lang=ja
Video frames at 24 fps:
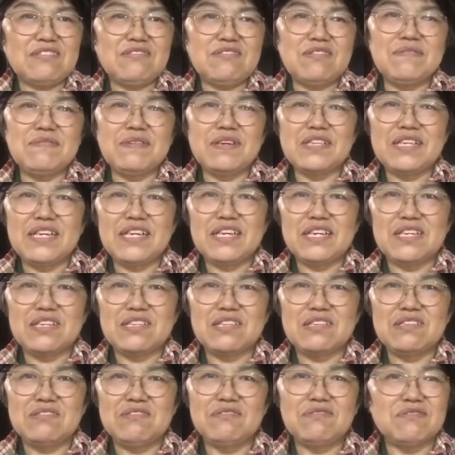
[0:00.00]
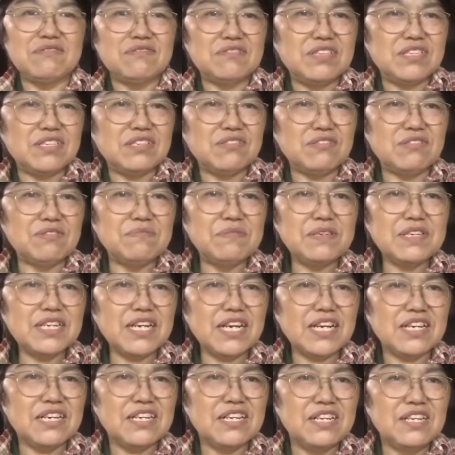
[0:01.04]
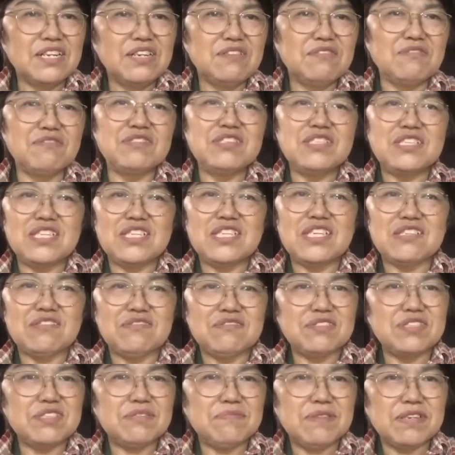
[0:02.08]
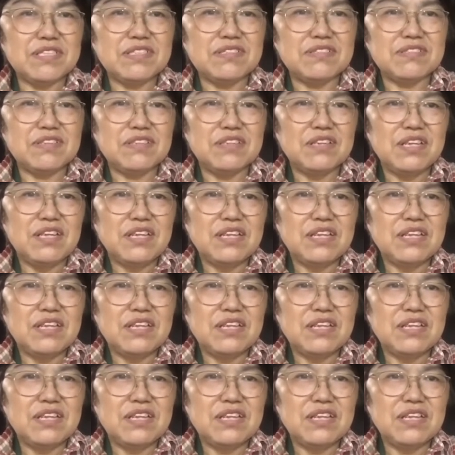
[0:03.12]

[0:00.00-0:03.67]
例えばね道路にゴミが落ちてたとします